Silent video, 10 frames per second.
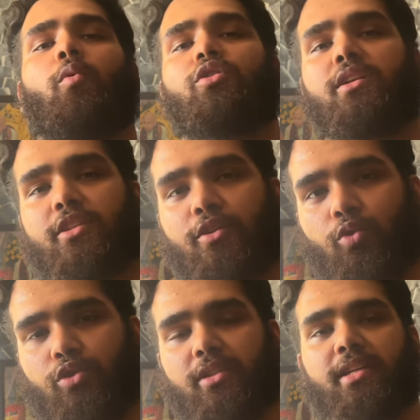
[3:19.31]
बहुत अच्छे
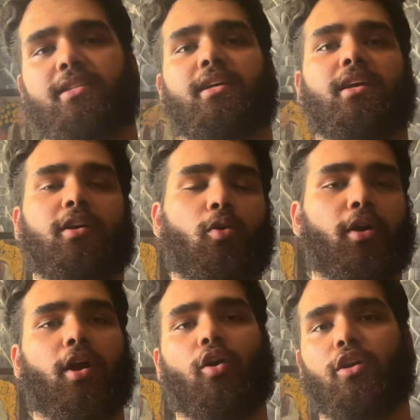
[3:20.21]
दोस्त हैं जैसे घी हो
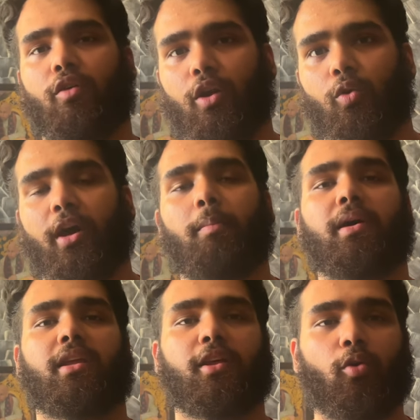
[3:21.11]
गया ऑलिव ऑयल हो गया
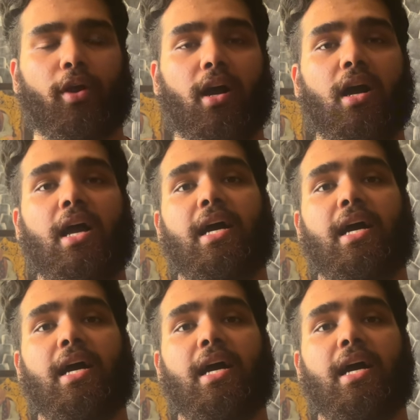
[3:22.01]
पनीर हो गया